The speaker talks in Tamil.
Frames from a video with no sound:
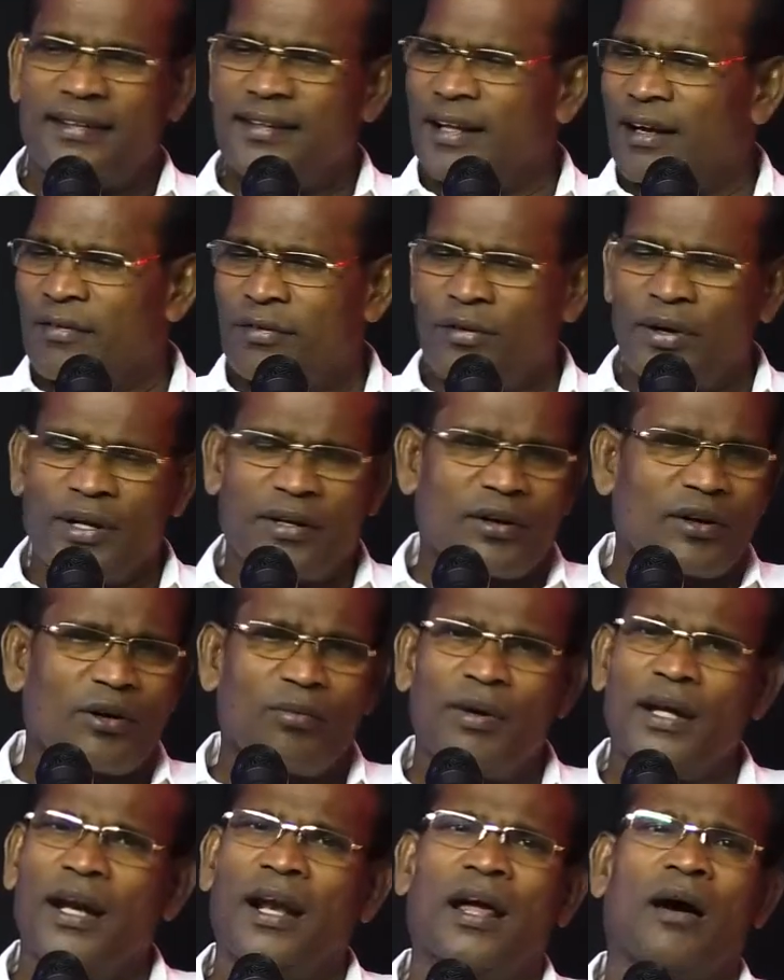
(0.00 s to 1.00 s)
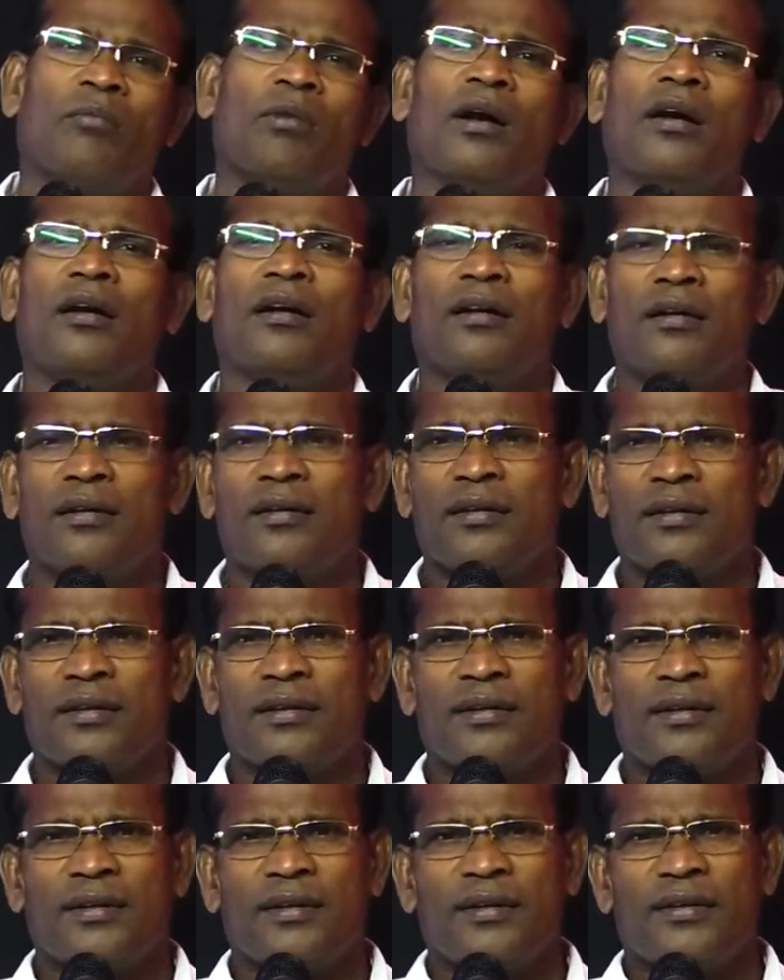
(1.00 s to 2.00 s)
தேவனுடைய கிருபை இல்லாமல்
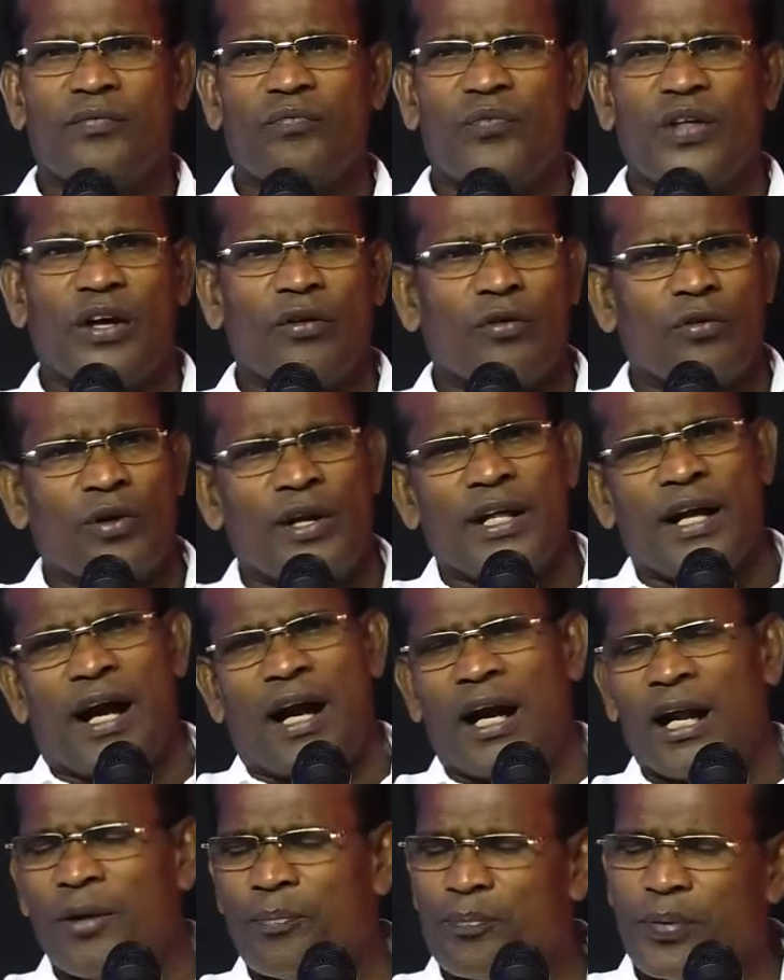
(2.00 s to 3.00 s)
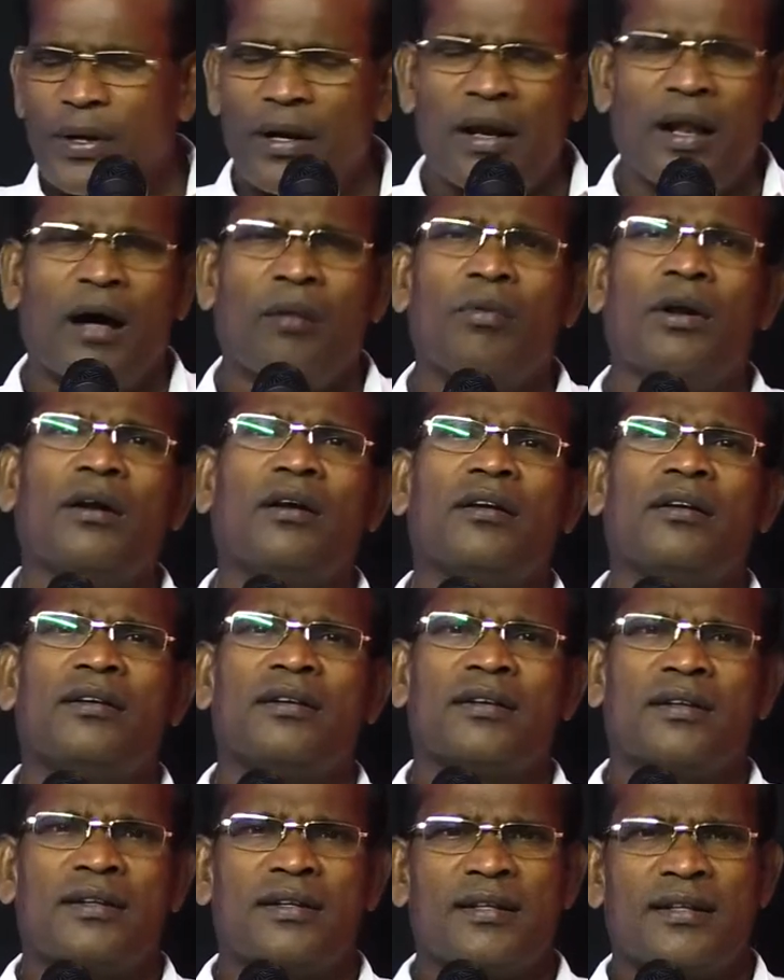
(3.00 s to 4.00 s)
தேவனுடைய அழைப்பு இல்லாமல்
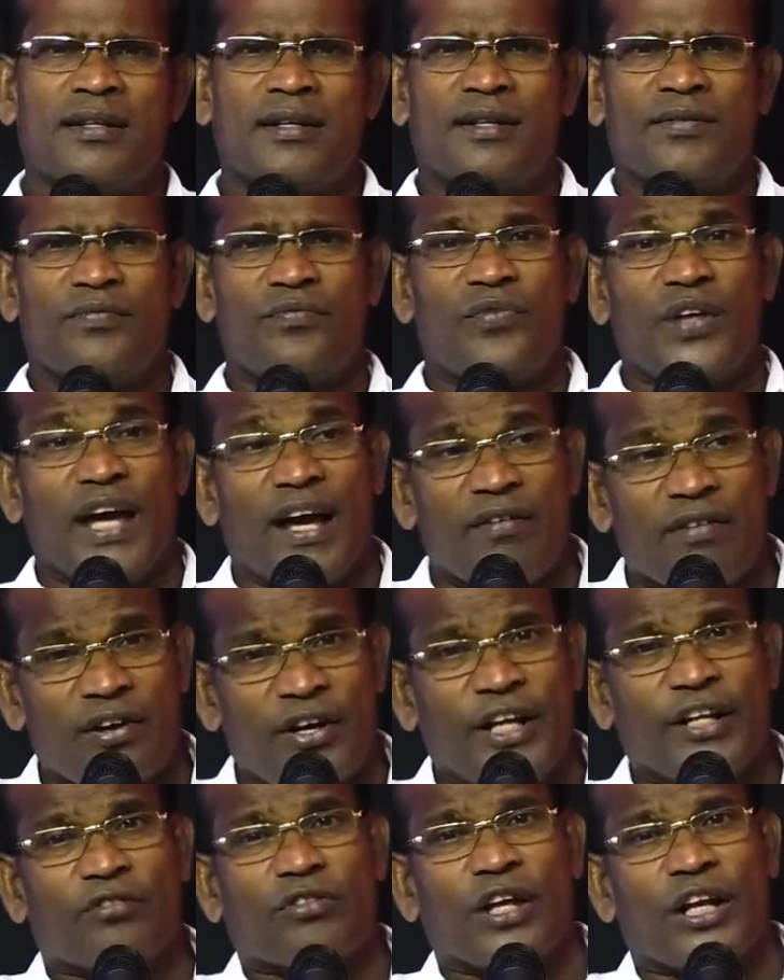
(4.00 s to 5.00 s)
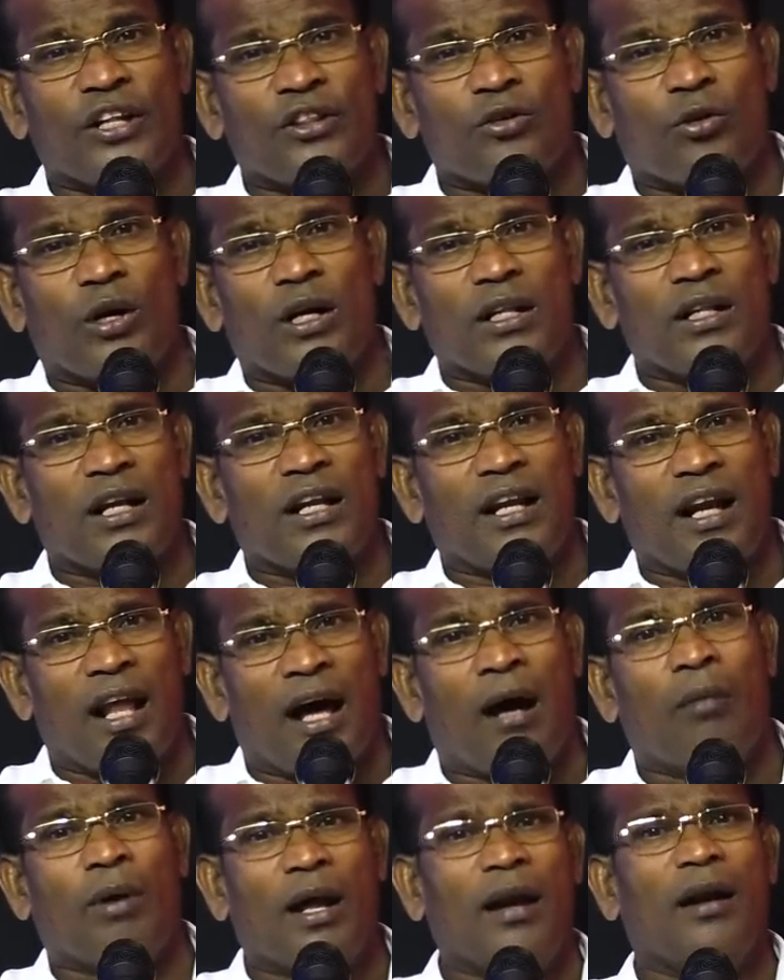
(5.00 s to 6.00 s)
தேவனுடைய தெரிந்து கொள்ளுதல்
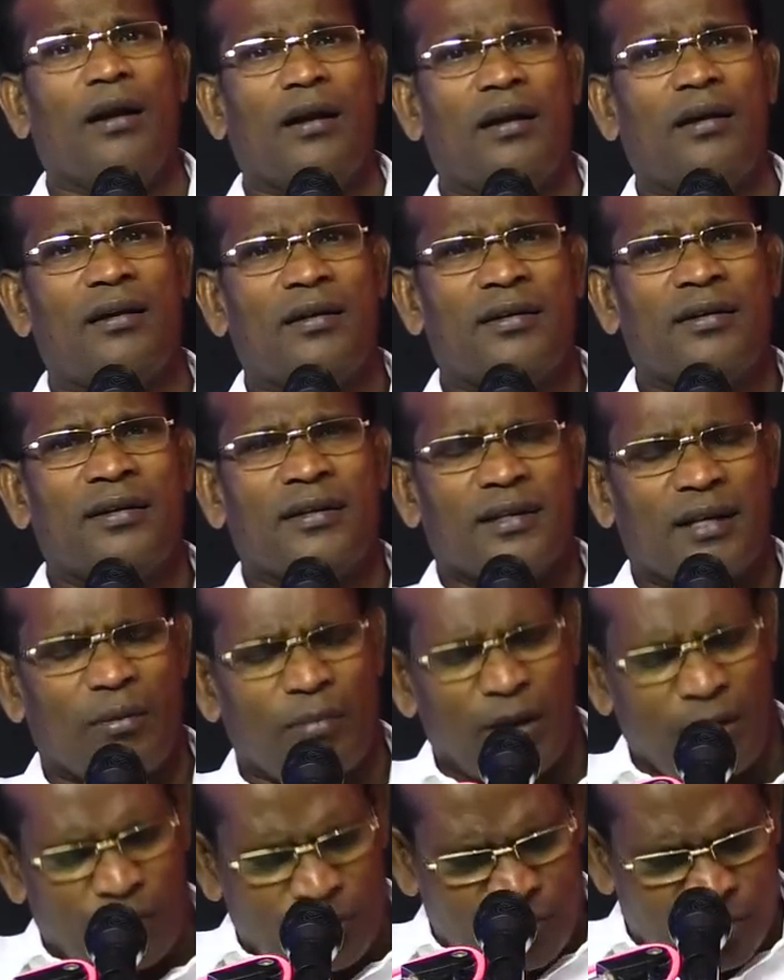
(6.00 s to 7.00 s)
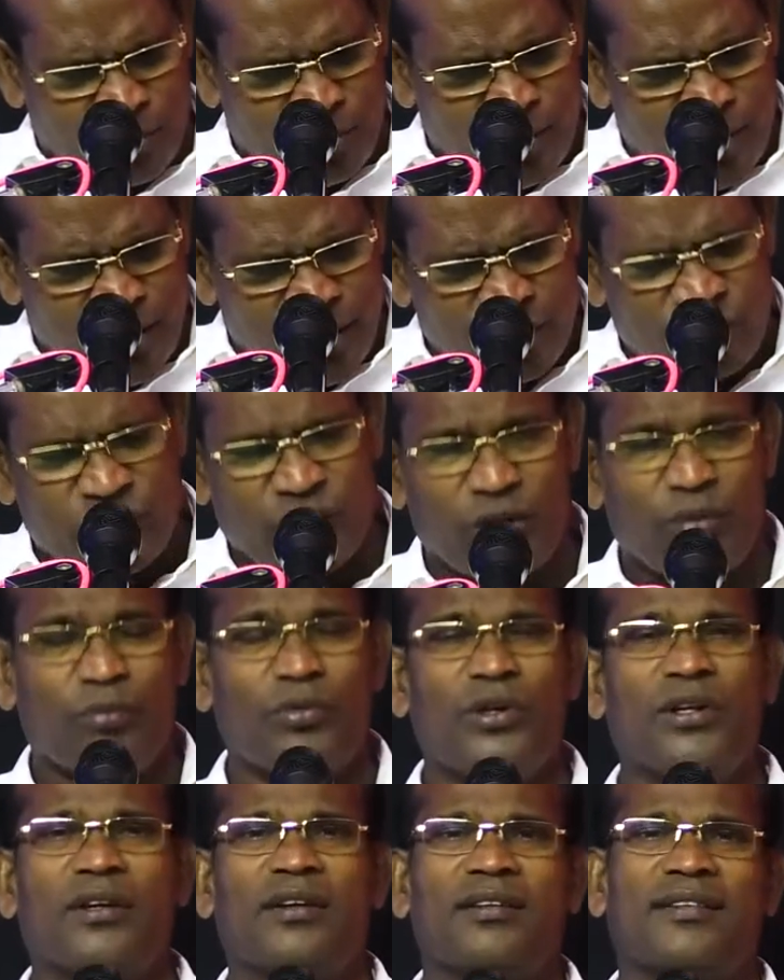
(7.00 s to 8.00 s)
இல்லாமல் நம்மால் ஒன்றுமே செய்ய
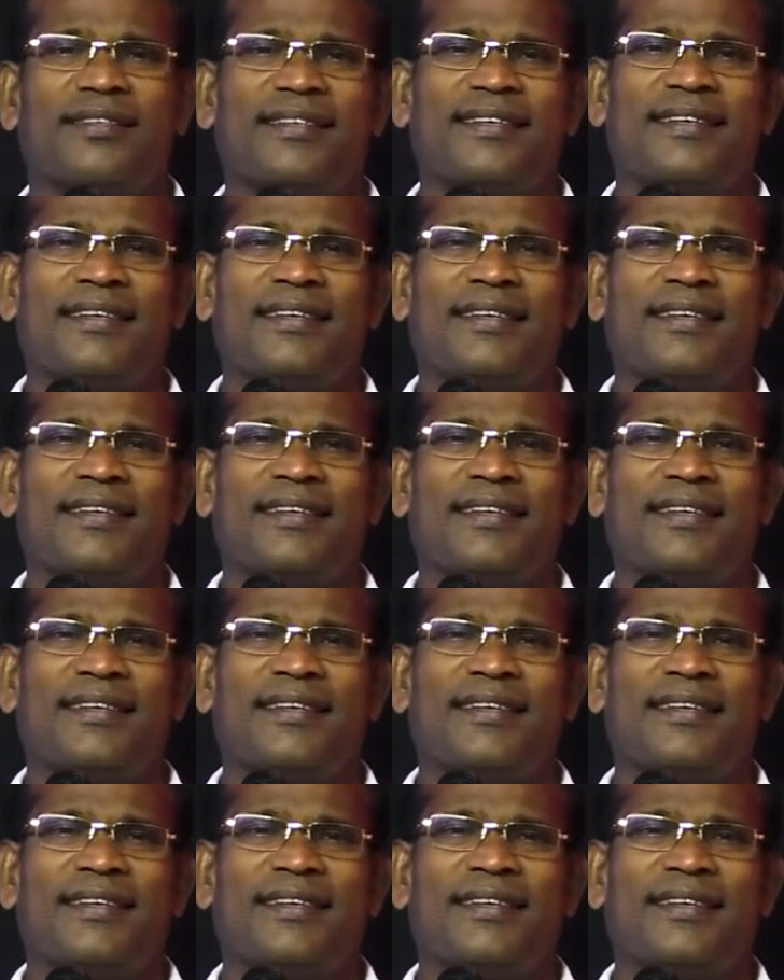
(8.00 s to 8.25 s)
முடியாது